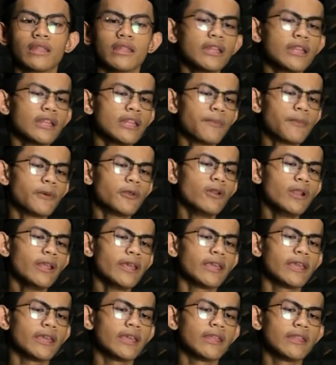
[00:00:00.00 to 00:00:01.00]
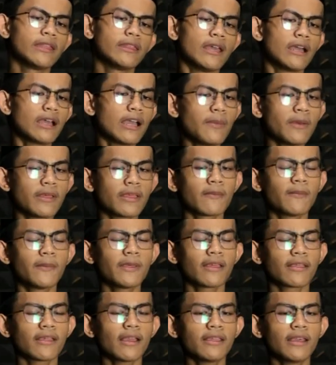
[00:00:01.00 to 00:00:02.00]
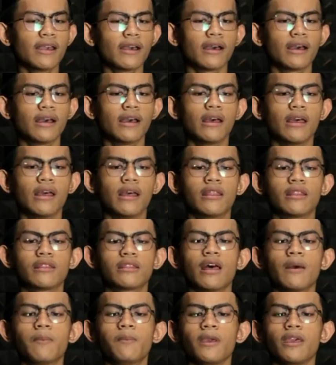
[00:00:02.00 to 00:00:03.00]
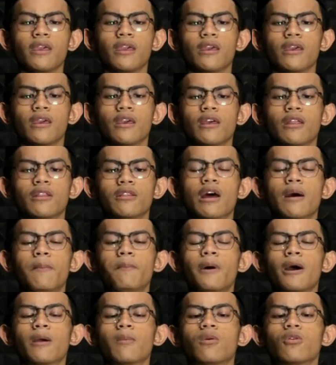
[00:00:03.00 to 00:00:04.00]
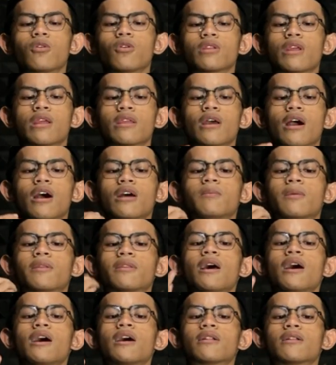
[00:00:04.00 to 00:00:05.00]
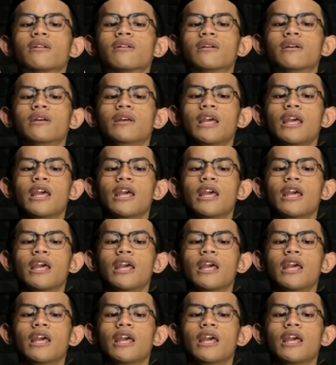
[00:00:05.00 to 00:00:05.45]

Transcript: Dia tidak peduli, dia nggak bisa-bisa saja. Tapi dampak buruknya sangat besar.